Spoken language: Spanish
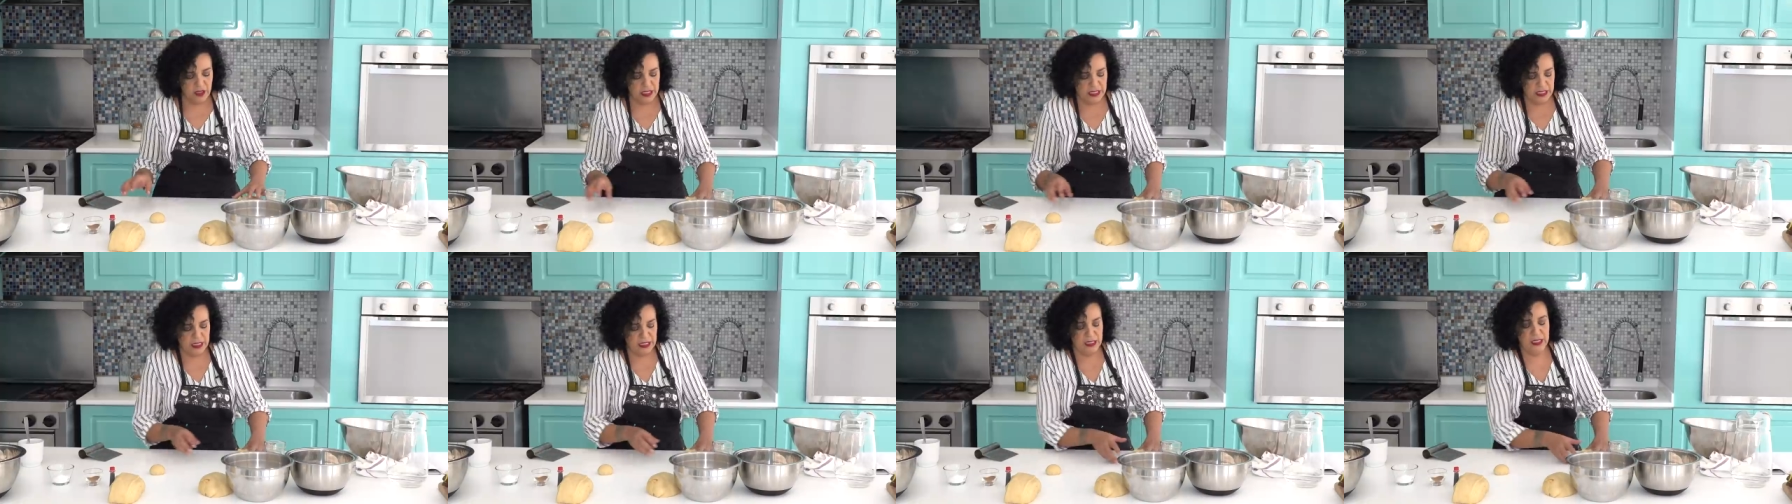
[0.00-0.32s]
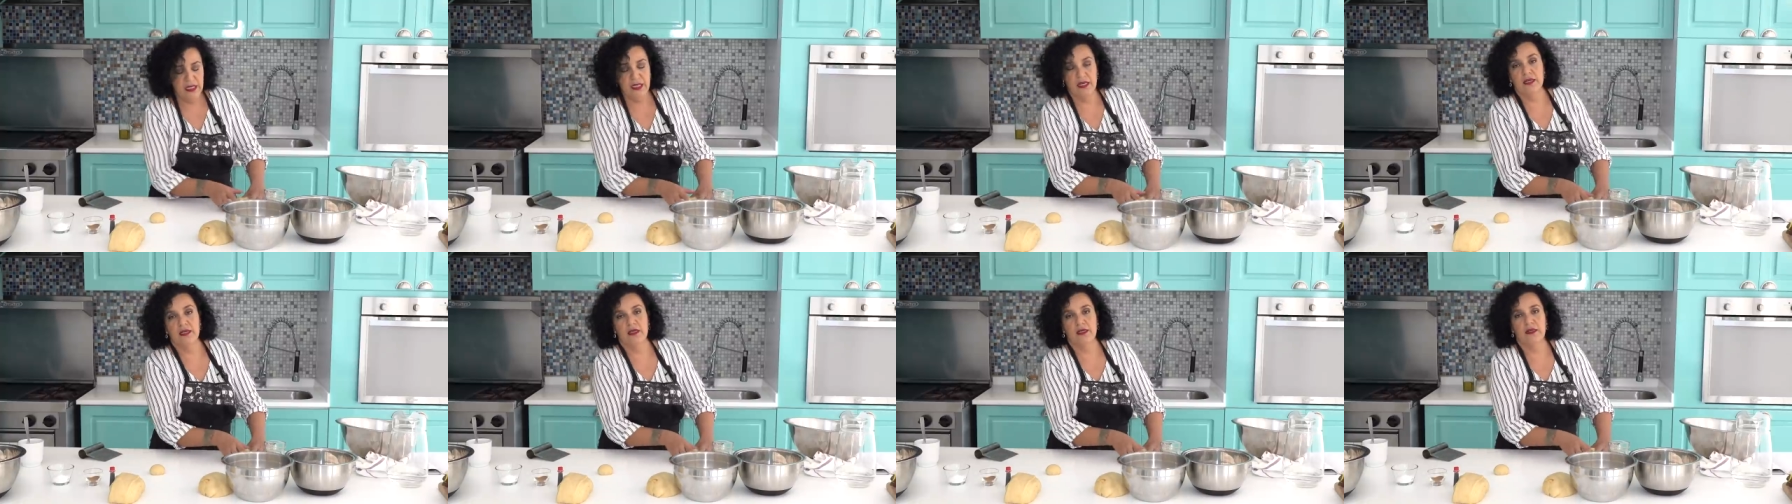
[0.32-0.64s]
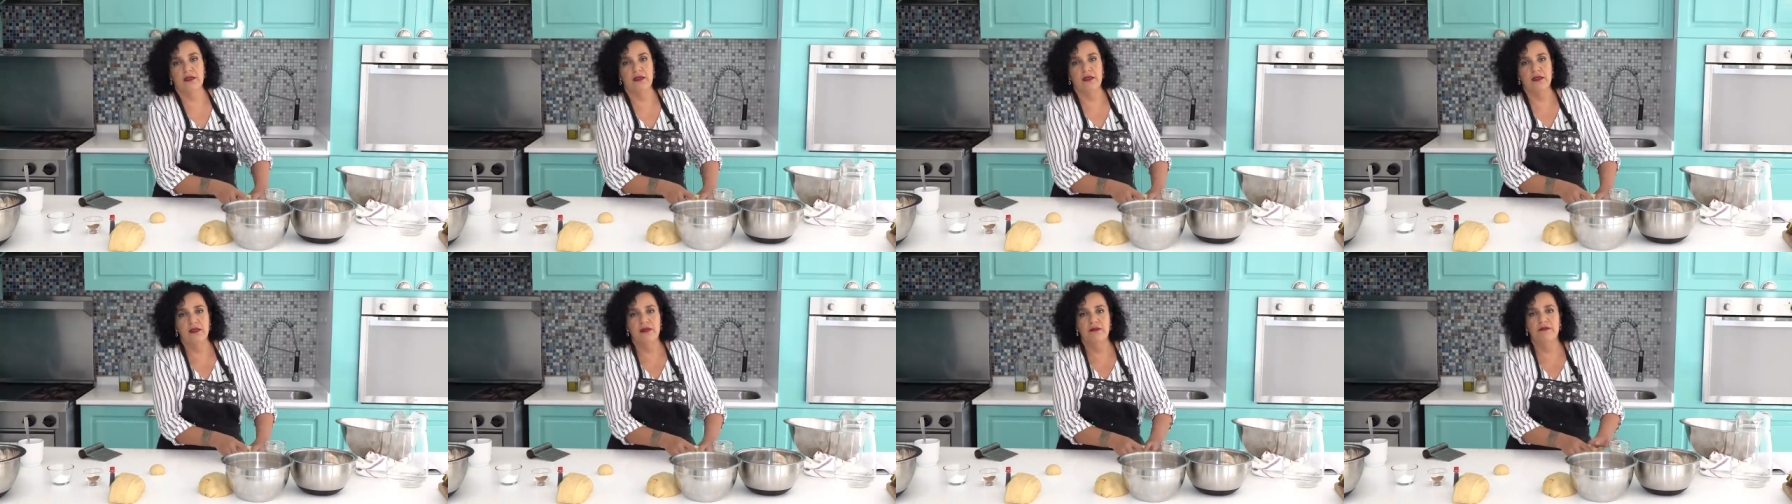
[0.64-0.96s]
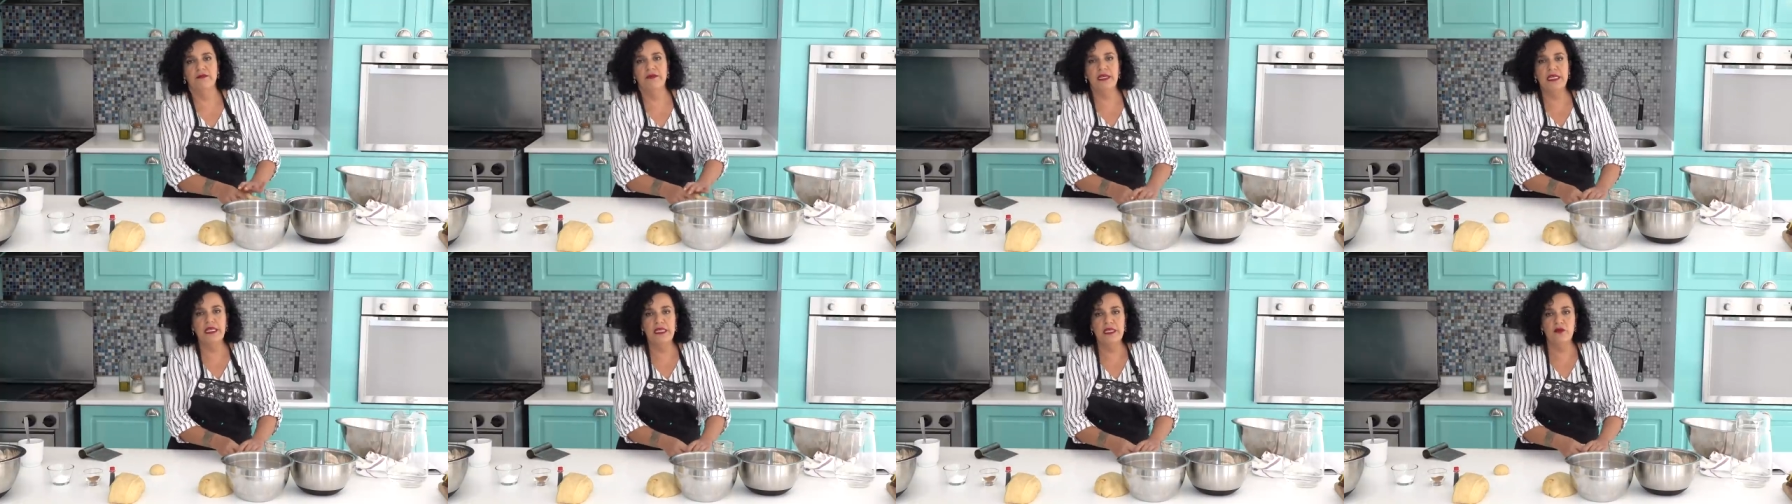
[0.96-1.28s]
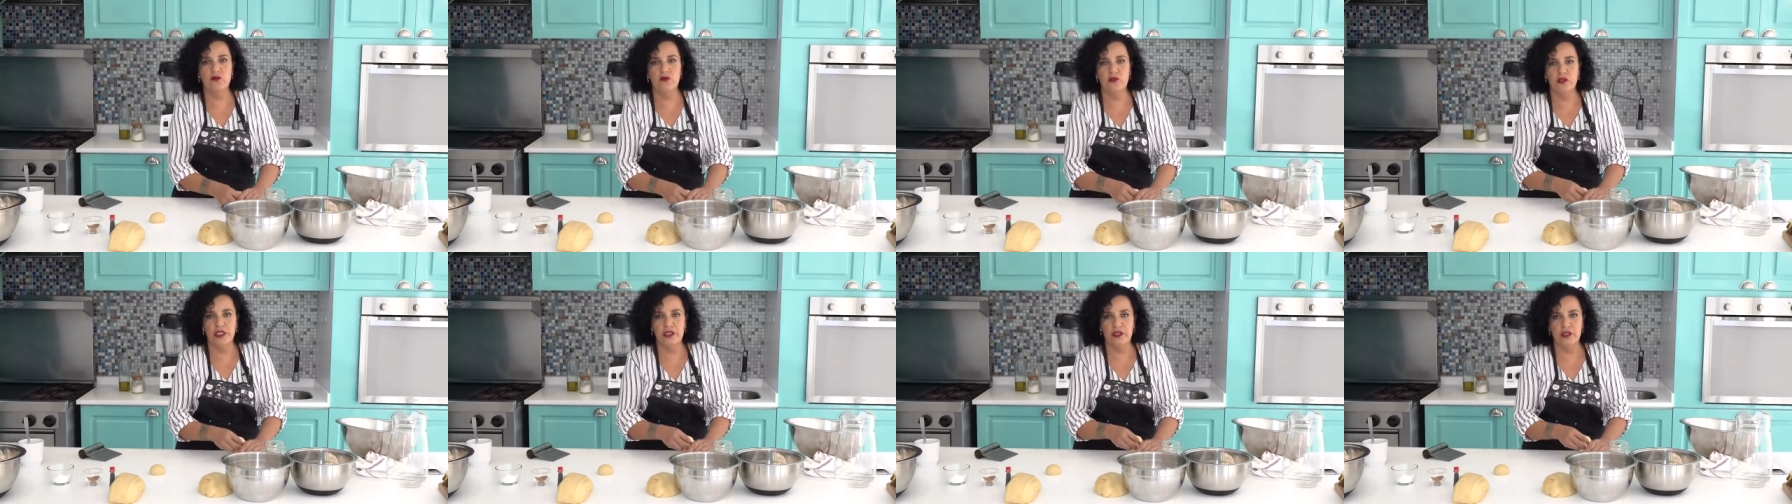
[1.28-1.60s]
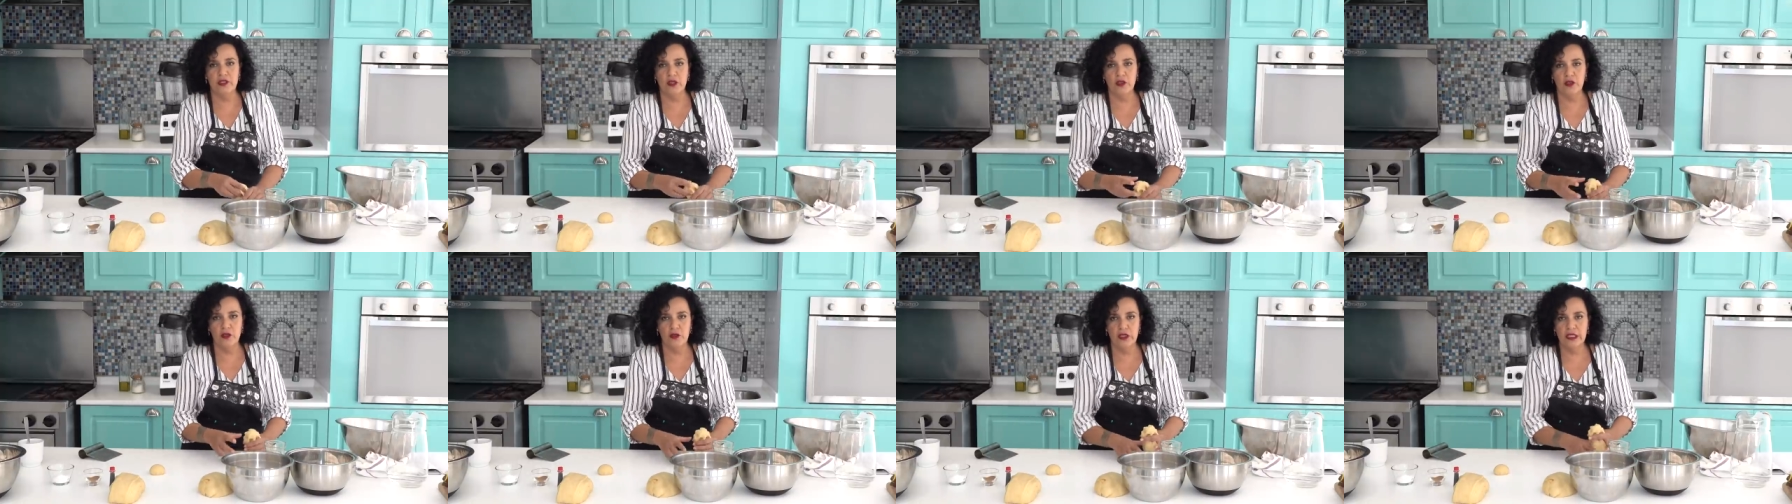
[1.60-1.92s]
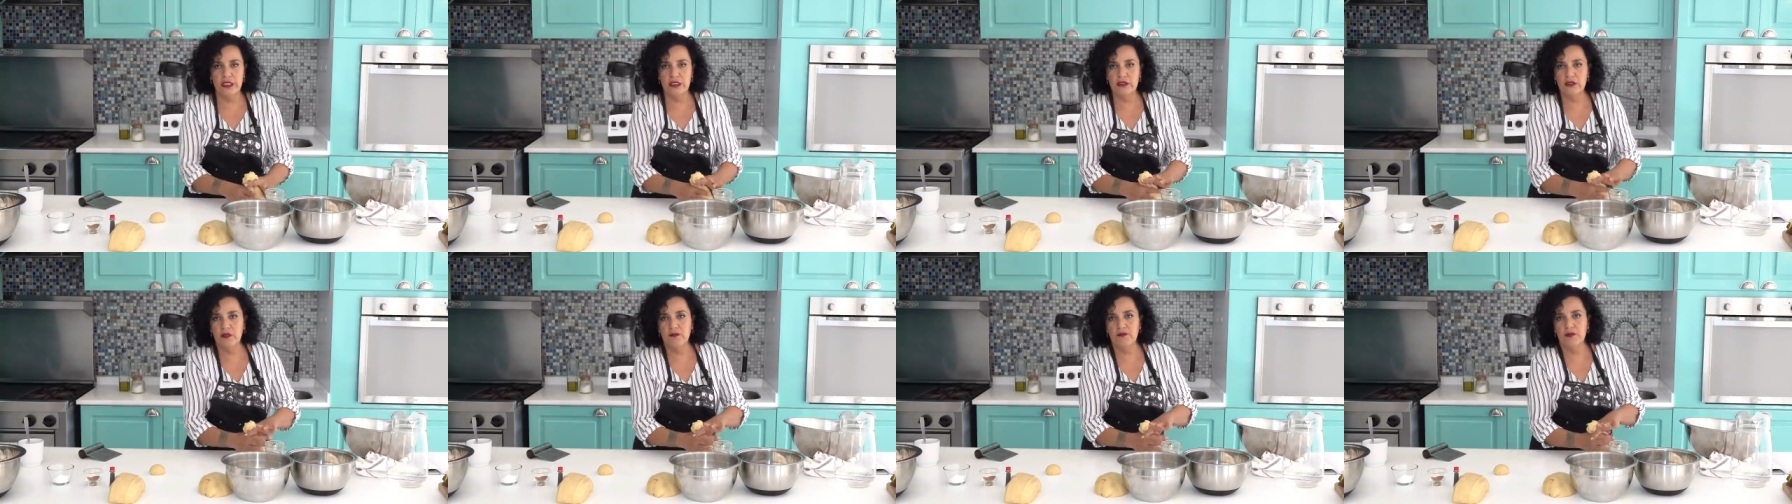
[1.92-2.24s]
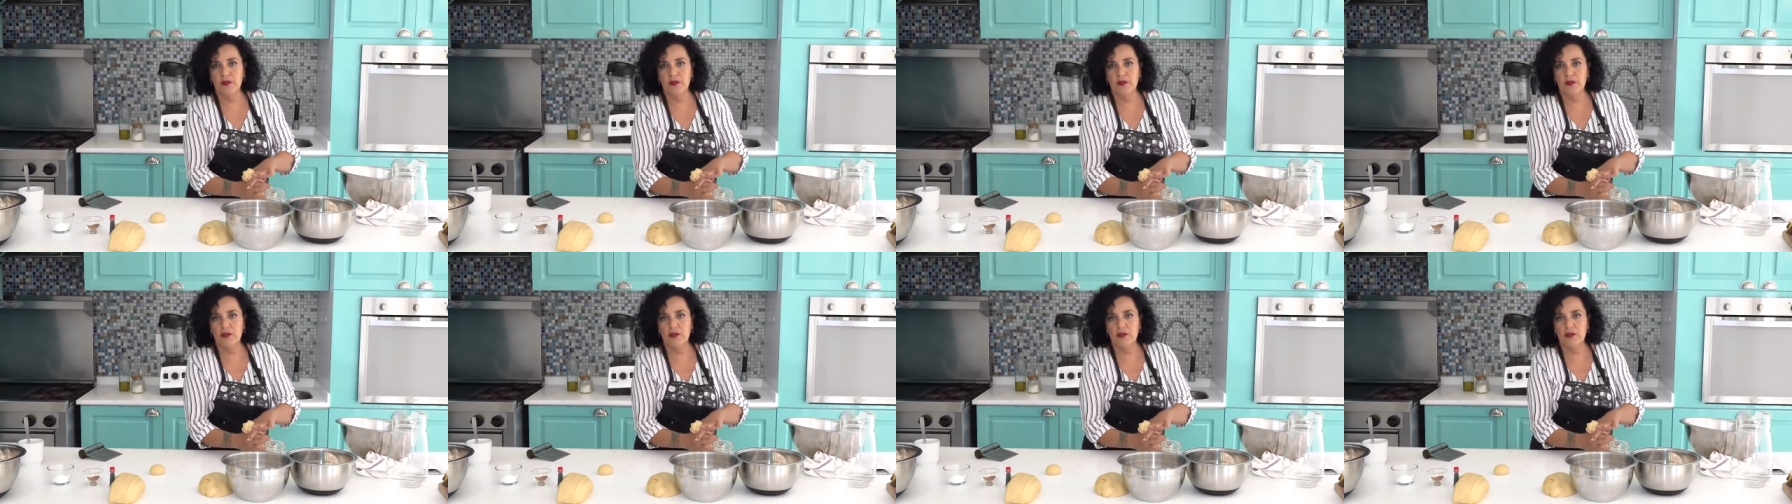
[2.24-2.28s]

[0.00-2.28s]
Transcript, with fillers: del virus y todo esto,